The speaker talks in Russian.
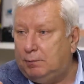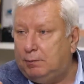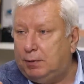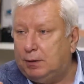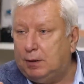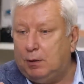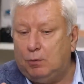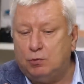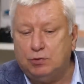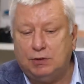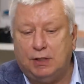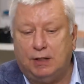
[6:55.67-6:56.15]

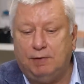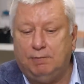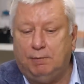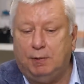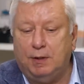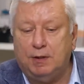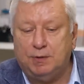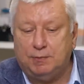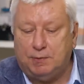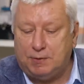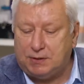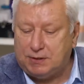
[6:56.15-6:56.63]
потому что, в
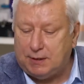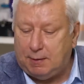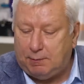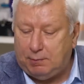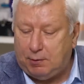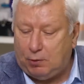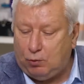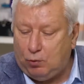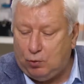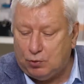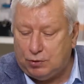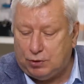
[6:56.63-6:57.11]
принципе,
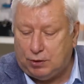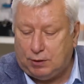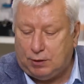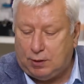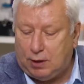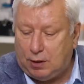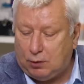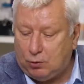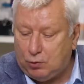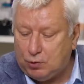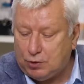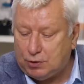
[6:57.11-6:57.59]
запах очень
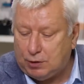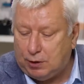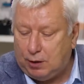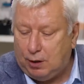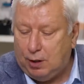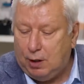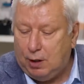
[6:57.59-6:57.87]
хороший.